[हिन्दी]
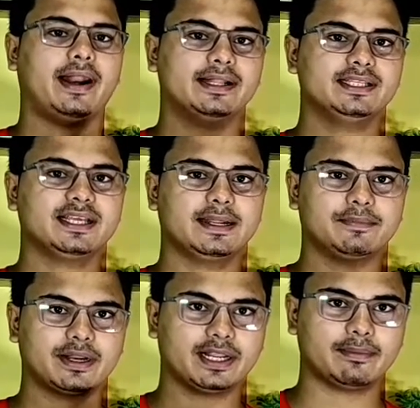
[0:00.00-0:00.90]
वारंटी
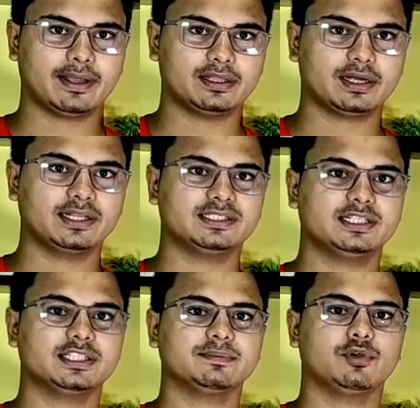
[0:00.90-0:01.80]
क्लेम करने के बाद अगर
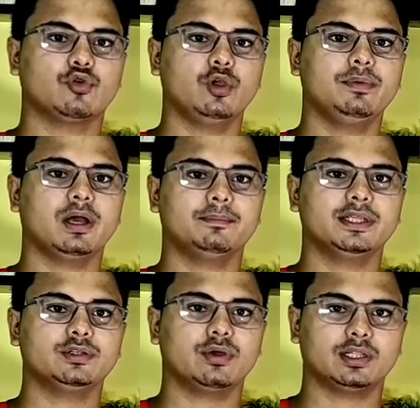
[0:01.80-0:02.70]
स्टेटस में कोई भी
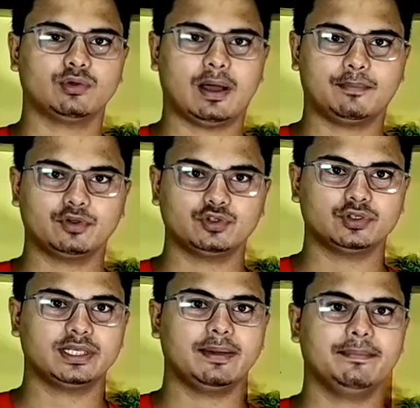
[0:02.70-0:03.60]
अपडेट होगा तो आपको
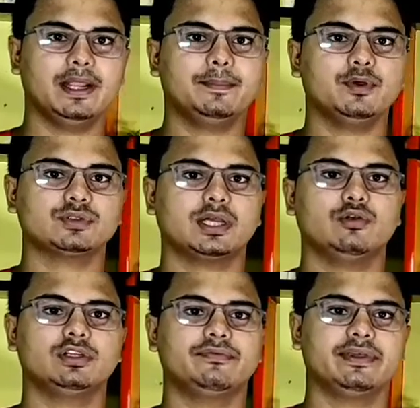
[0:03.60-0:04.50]
जो कि है मेल पे
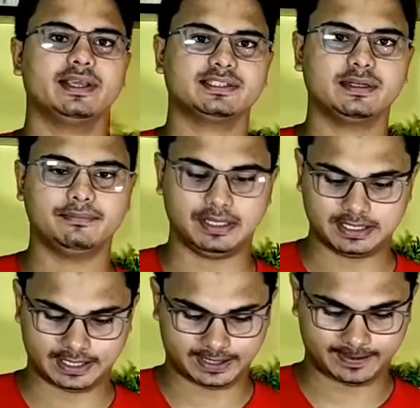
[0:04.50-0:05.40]
उसका नोटिफिकेशन
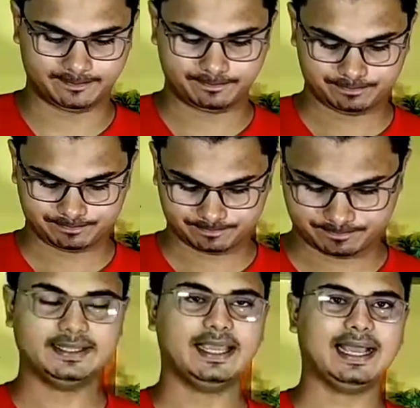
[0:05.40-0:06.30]
मिल जाएगा
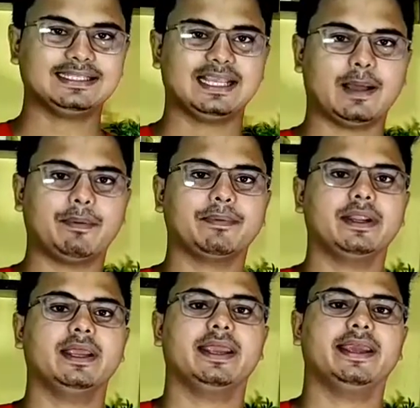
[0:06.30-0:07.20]
एंड यहाँ से आप
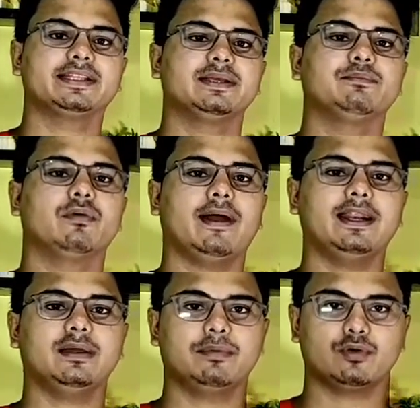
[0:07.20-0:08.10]
अपने एक्टिव मोबाइल
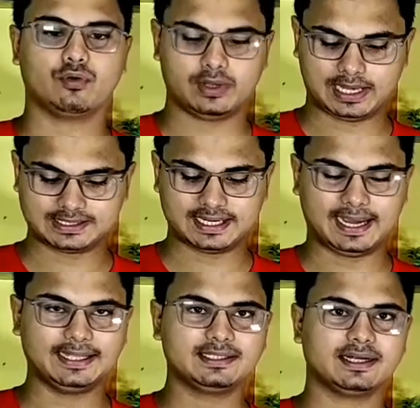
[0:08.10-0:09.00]
नंबर को यहाँ से
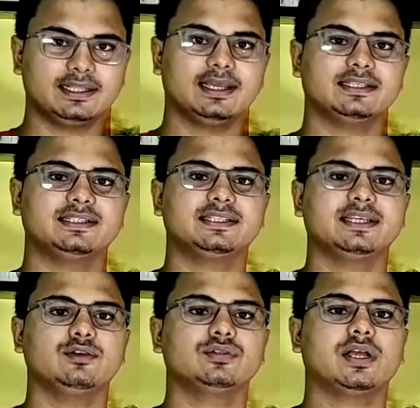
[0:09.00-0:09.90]
ऐड कर देंगे जिससे
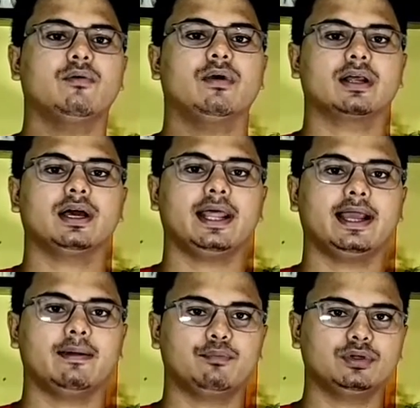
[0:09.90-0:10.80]
कि उसका वर्कर
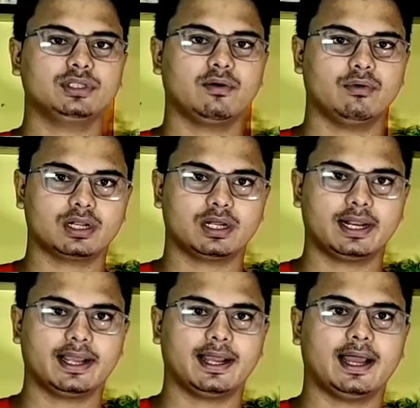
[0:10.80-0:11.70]
आएगा बोध का वर्कर
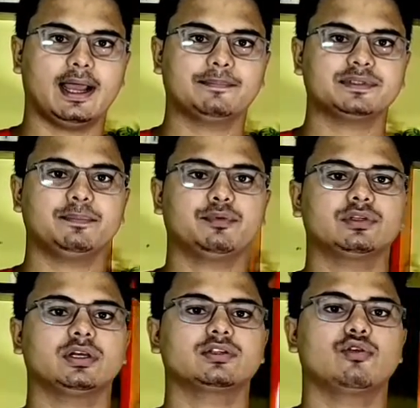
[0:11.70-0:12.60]
आएगा आपसे
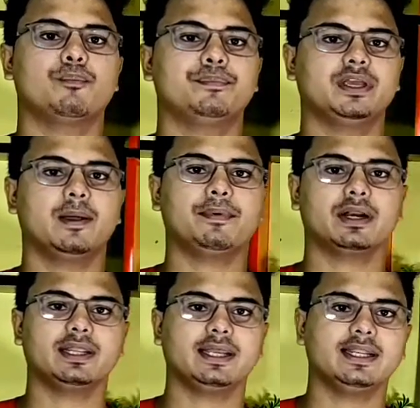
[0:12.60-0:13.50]
प्रोडक्ट को पिकअप
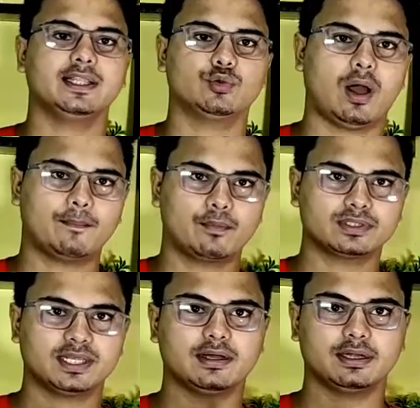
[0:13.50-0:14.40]
करने के लिए तो
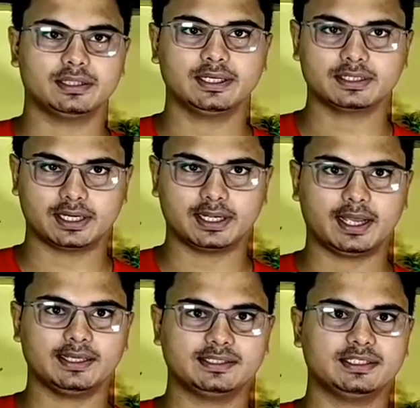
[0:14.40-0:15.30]
आपसे कॉन्टेक्ट करेगा
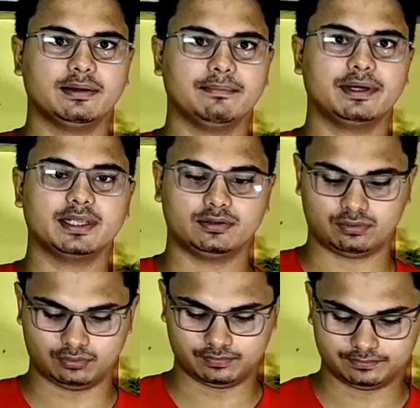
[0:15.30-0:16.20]
इसी नंबर के थ्रू